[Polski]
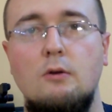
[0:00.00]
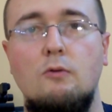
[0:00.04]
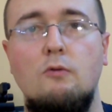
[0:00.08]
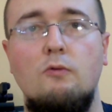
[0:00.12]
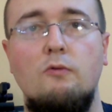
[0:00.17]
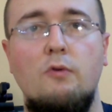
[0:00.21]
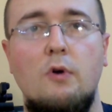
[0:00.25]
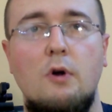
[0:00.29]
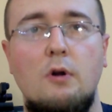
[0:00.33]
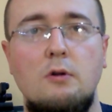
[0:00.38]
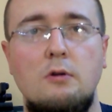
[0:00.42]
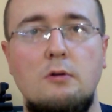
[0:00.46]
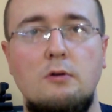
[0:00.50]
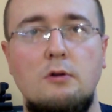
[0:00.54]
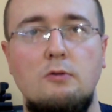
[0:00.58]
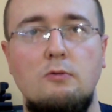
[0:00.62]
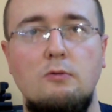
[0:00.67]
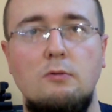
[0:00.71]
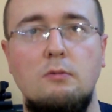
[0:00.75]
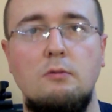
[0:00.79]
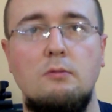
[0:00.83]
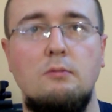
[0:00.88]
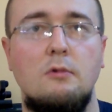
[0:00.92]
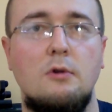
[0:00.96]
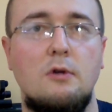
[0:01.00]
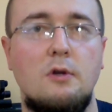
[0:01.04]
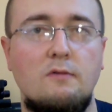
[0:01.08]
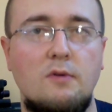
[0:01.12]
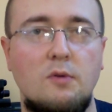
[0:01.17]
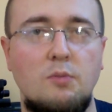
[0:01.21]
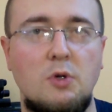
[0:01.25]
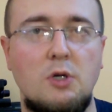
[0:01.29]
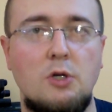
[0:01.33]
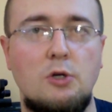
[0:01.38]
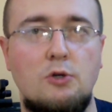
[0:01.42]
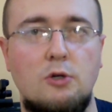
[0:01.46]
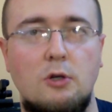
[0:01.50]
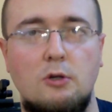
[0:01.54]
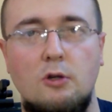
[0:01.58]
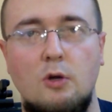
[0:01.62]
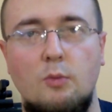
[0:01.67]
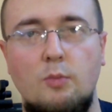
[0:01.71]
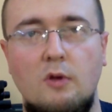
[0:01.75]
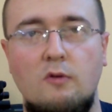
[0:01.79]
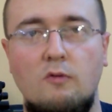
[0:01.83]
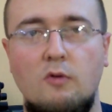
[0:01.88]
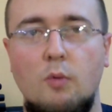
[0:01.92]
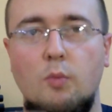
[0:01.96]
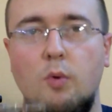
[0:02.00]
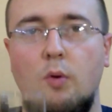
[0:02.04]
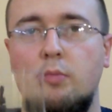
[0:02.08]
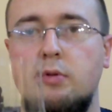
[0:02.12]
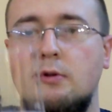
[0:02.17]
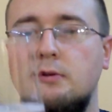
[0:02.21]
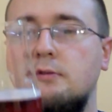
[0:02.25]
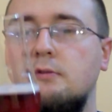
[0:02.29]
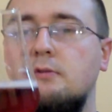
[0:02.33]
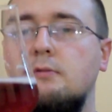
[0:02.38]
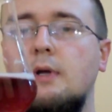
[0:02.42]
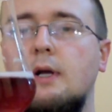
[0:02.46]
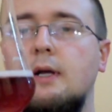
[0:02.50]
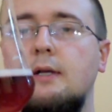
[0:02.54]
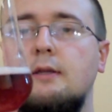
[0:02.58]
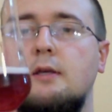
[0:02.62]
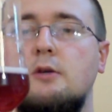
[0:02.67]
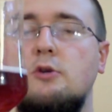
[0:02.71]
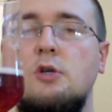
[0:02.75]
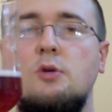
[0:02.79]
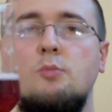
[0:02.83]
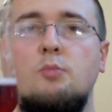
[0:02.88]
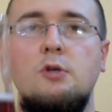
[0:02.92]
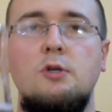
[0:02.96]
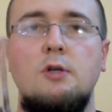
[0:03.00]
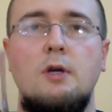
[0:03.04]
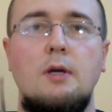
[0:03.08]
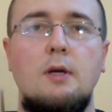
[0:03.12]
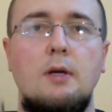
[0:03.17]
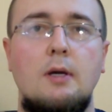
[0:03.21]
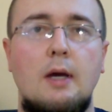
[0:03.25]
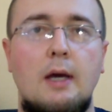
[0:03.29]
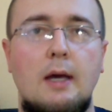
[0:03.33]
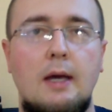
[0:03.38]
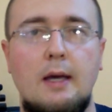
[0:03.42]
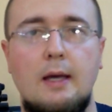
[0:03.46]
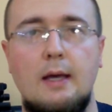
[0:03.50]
uwolnił, no i wypijcie to piwo po prostu jak najszybciej,